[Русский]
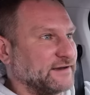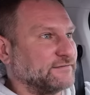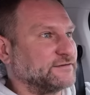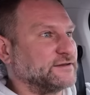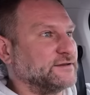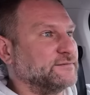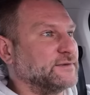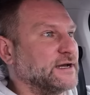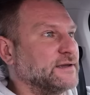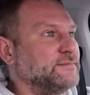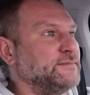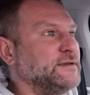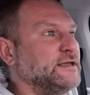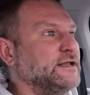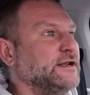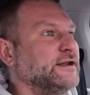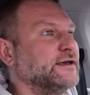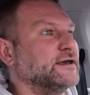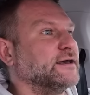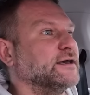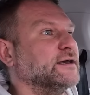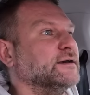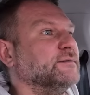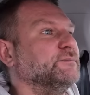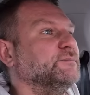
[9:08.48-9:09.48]

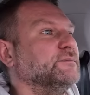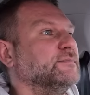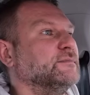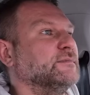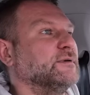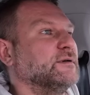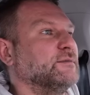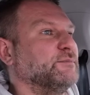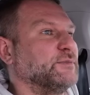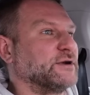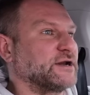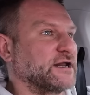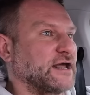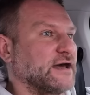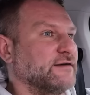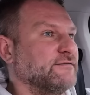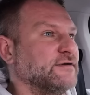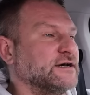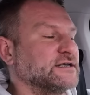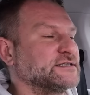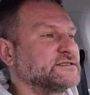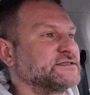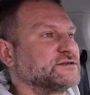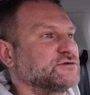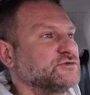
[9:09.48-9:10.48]
автомобиля
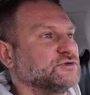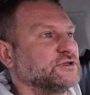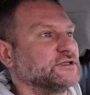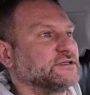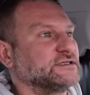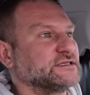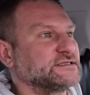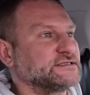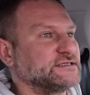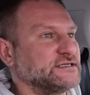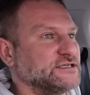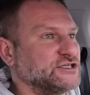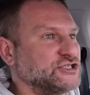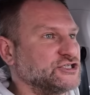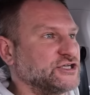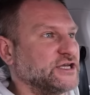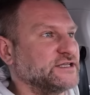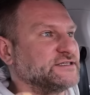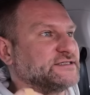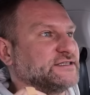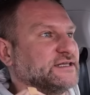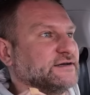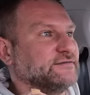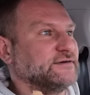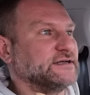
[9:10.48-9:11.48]
парковаться, куда-то
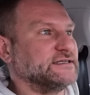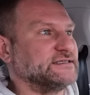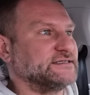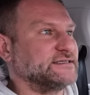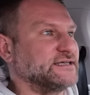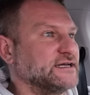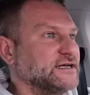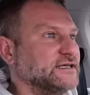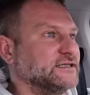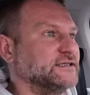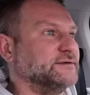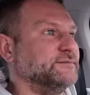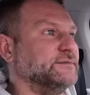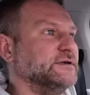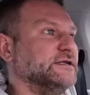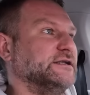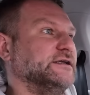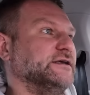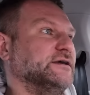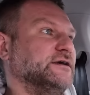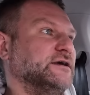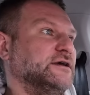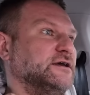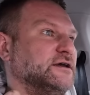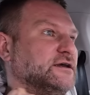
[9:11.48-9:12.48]
заезжать, сдавать задом
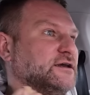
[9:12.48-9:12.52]
или